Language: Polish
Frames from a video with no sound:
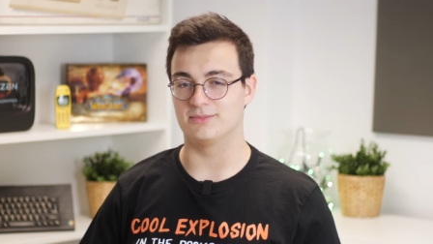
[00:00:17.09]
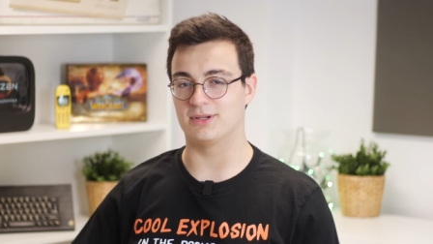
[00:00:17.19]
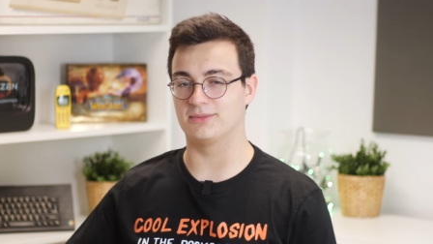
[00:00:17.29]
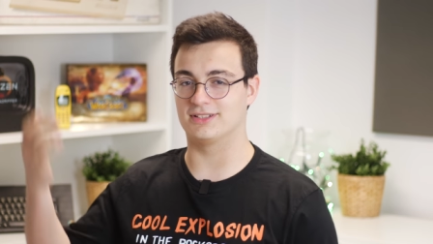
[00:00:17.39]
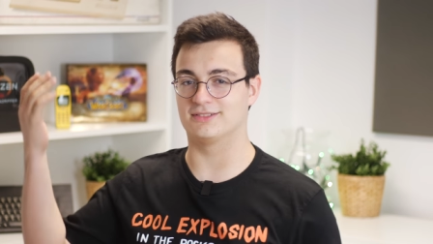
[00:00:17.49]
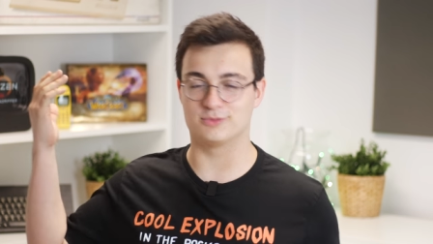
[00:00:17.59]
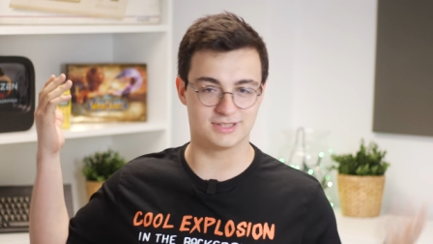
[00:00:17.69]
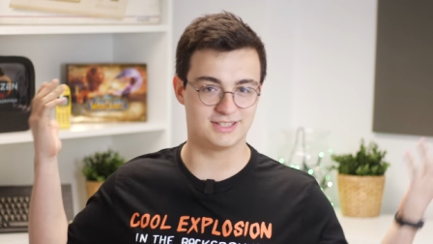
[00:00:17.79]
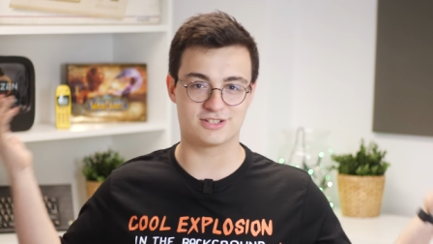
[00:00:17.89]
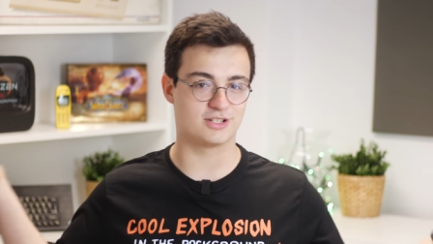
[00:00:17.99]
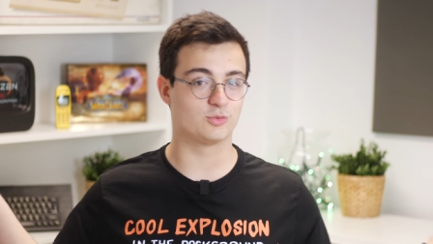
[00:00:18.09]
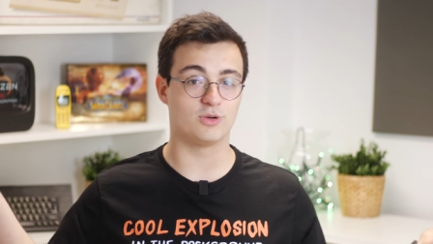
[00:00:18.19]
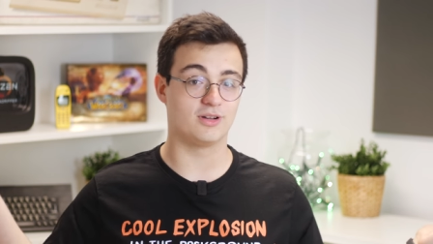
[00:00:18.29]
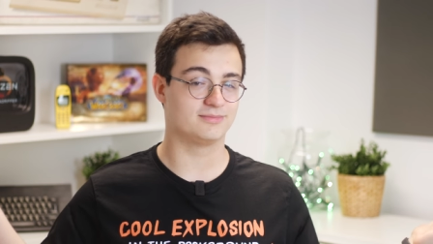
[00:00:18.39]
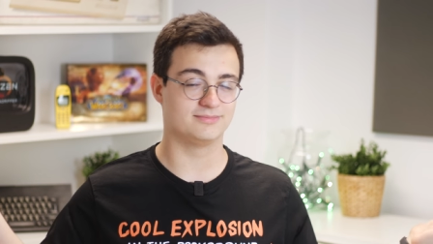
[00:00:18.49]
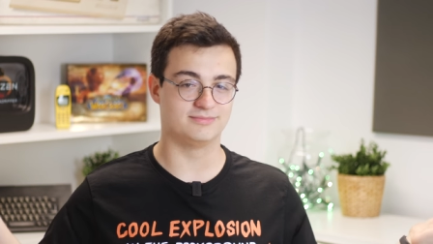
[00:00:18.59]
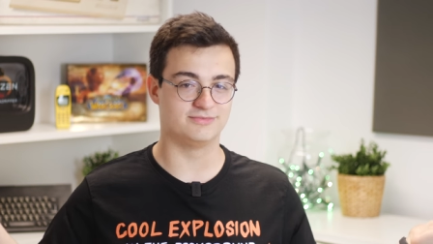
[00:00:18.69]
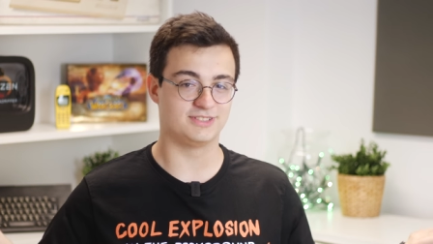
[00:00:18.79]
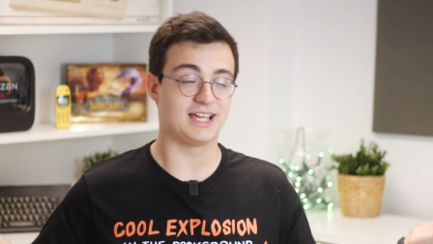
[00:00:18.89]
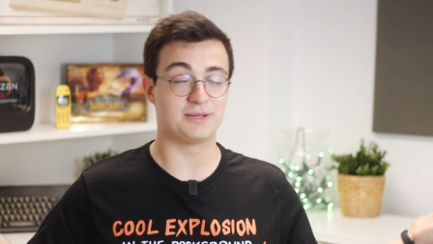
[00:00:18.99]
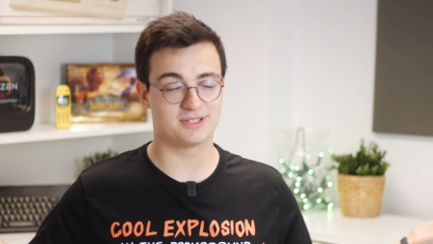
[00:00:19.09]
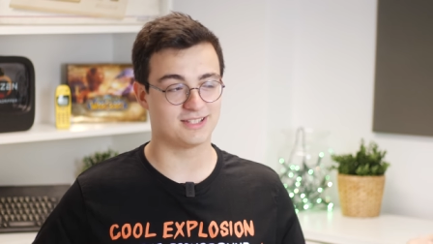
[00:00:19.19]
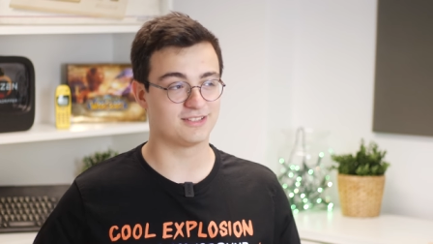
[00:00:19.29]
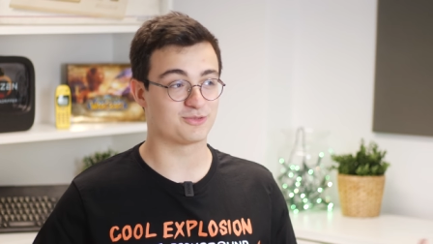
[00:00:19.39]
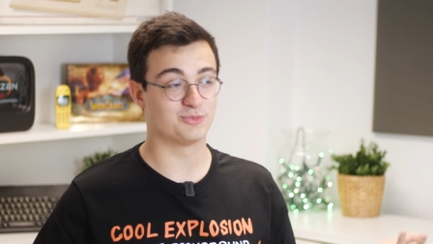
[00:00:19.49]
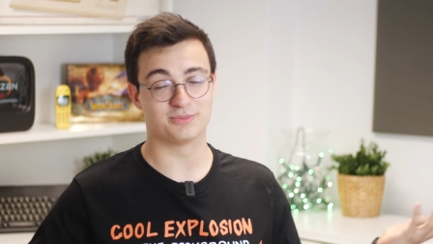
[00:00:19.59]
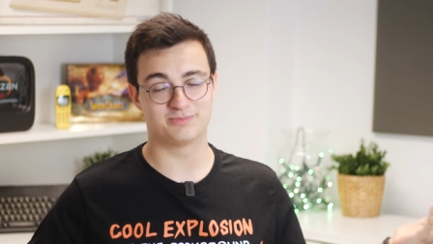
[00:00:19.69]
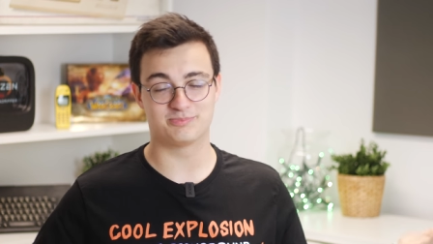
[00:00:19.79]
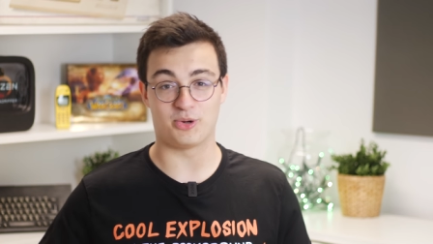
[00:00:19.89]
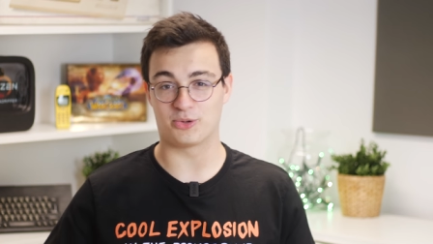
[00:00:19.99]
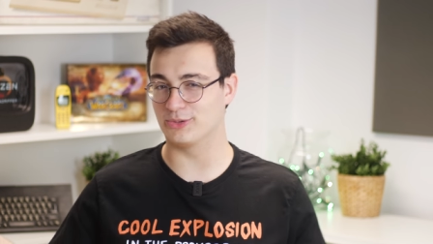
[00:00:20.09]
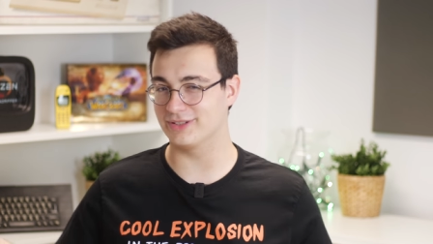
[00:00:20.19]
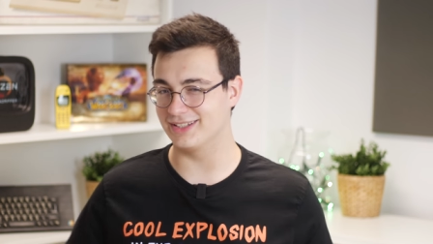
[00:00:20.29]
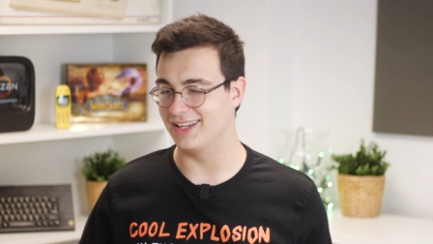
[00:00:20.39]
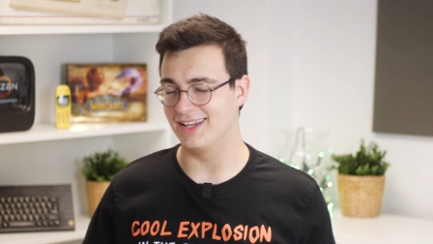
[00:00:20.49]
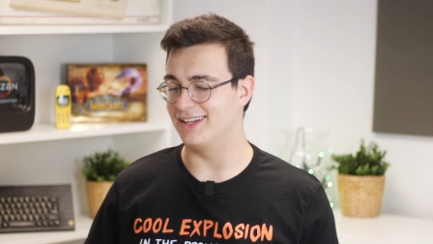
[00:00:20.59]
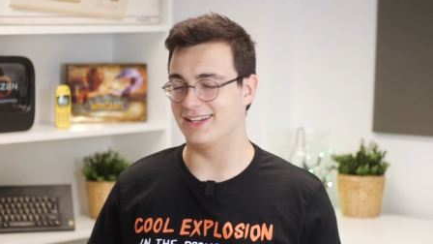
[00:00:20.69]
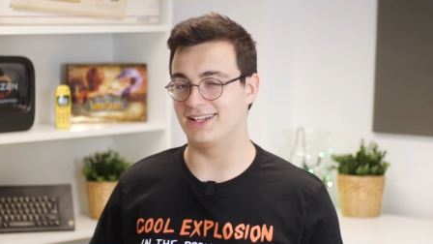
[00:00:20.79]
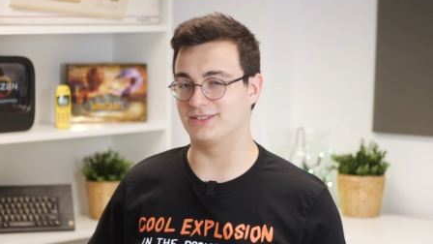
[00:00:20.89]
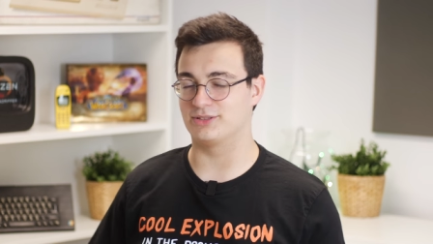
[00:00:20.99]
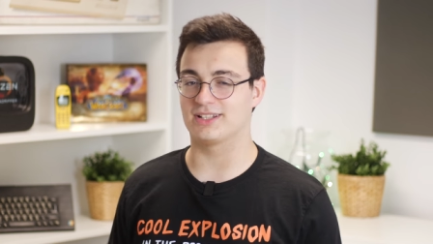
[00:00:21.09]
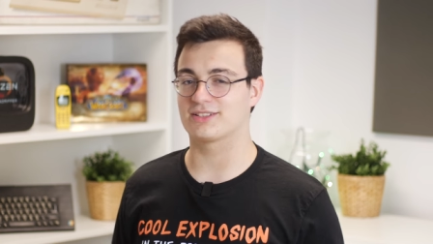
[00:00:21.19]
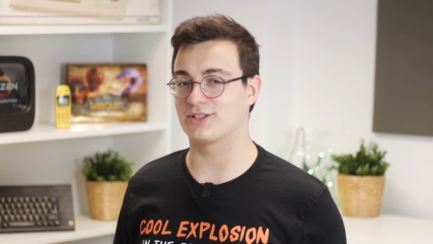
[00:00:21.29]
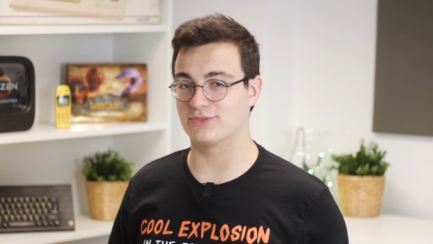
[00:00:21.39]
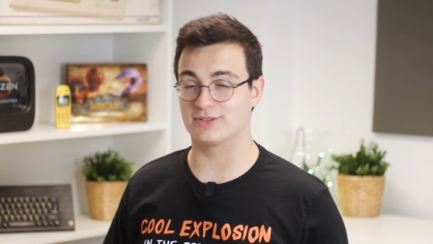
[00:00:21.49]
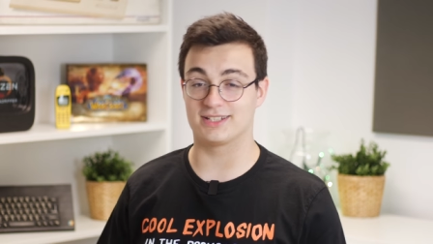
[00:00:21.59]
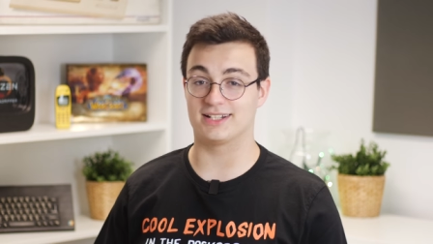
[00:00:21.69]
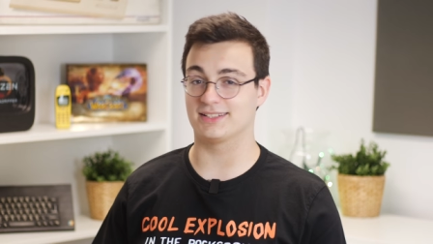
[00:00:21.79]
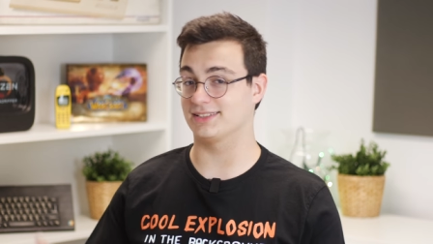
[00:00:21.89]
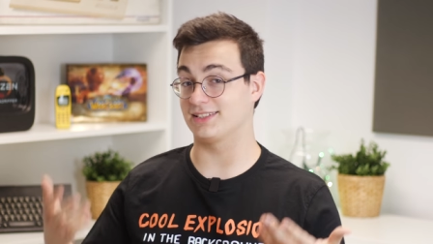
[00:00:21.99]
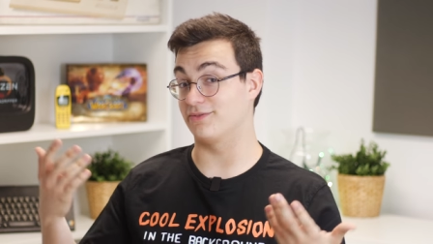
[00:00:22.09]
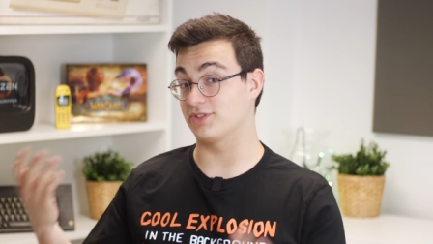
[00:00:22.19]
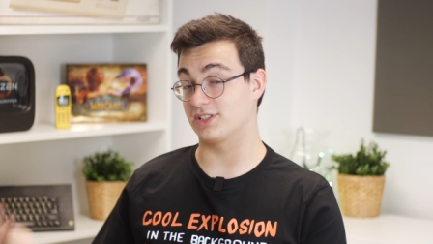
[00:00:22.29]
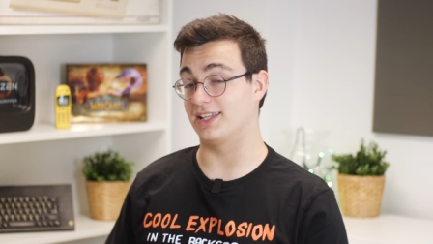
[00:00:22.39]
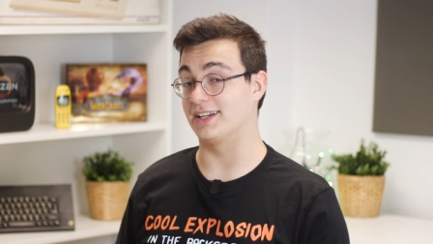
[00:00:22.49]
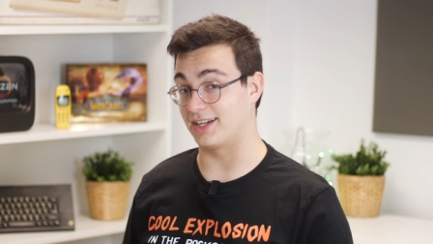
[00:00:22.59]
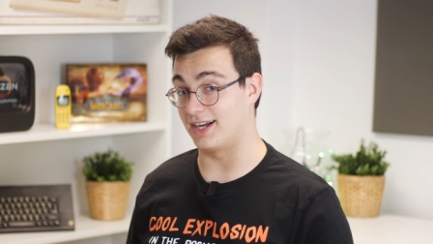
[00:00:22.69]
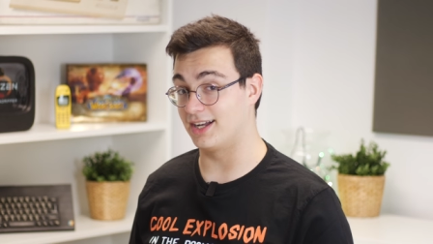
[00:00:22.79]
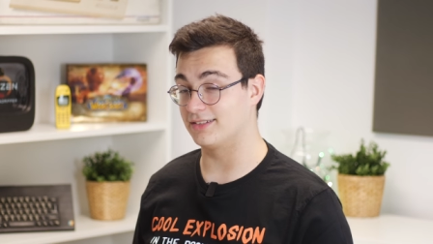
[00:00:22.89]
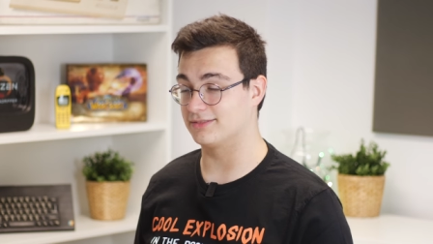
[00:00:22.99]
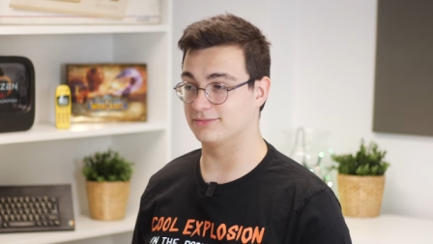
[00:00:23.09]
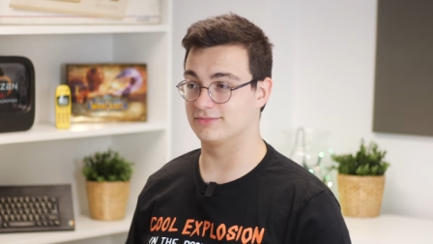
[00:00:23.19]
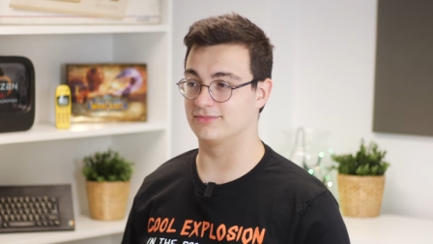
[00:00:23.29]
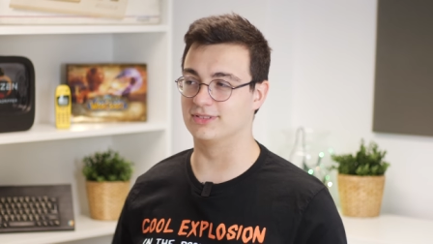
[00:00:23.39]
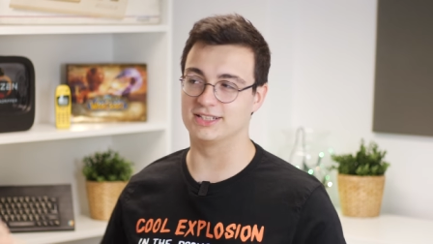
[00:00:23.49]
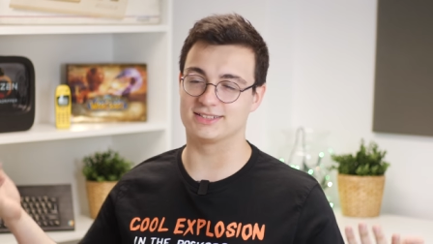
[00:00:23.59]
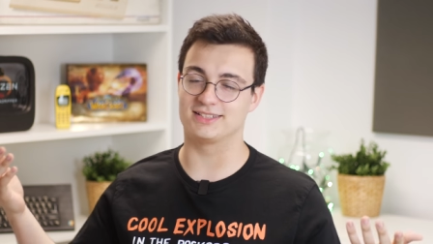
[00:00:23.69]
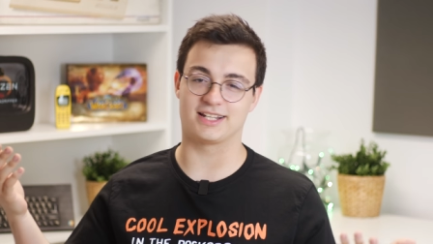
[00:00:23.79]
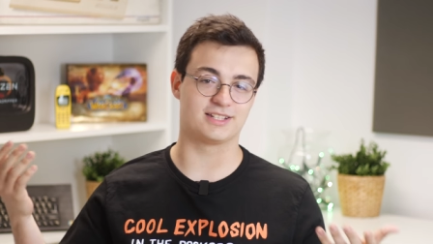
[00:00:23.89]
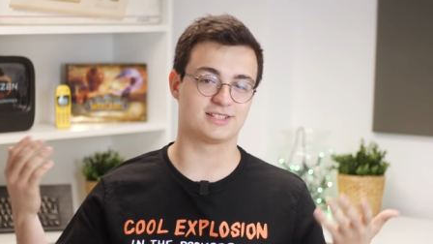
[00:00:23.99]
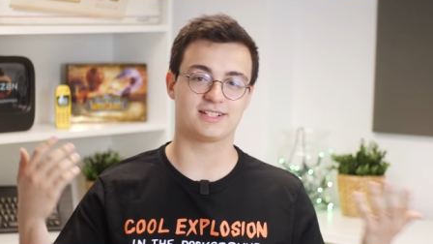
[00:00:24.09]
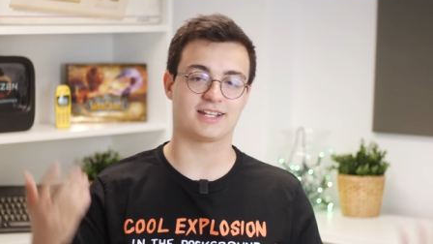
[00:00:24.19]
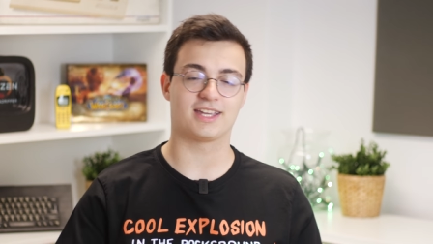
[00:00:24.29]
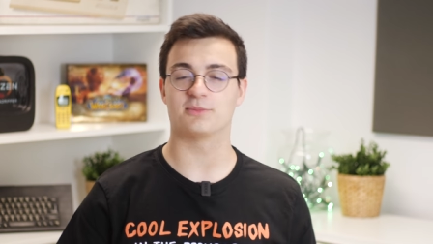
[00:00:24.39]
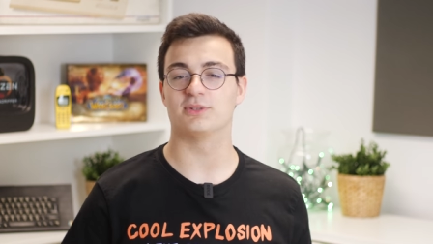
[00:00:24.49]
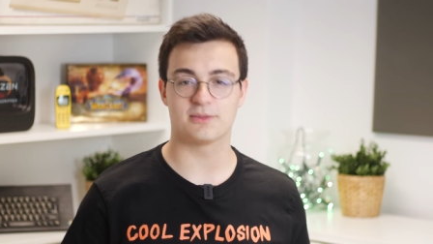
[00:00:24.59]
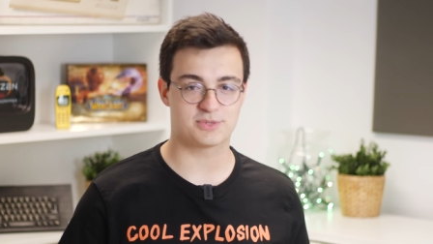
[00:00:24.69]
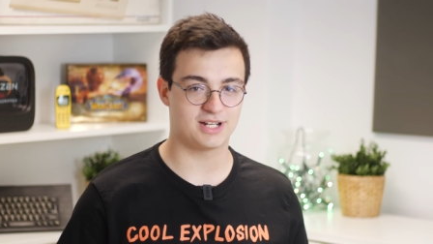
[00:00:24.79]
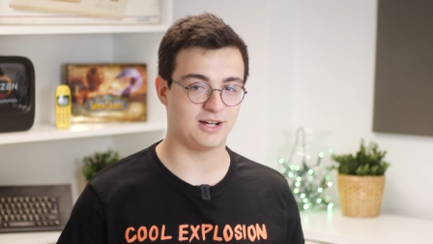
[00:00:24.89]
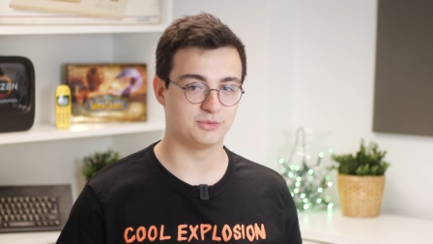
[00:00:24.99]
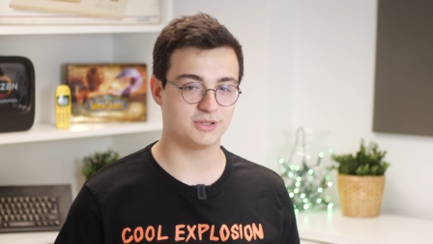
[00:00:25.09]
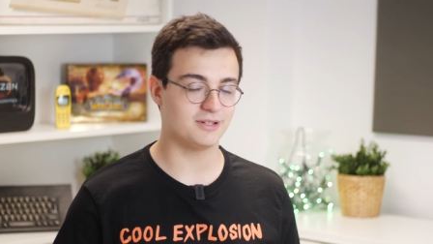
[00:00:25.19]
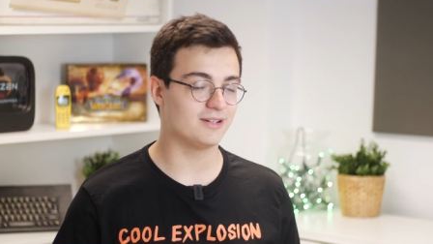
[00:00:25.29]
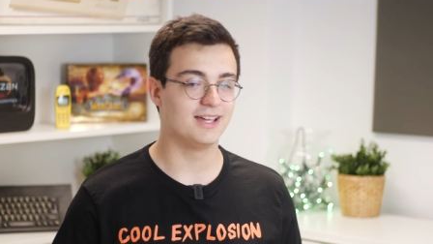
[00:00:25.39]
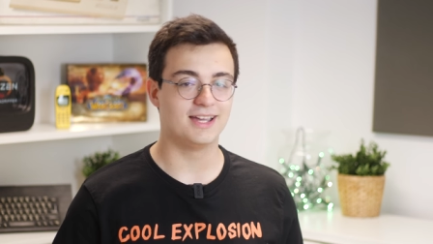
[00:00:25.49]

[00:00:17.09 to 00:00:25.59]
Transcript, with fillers: Mamy ładniejsze tło, wydaje mi się, niż mój pokój. E, dodatkowo teraz jestem w 4K, jest jakieś tak jakby lepsze audio.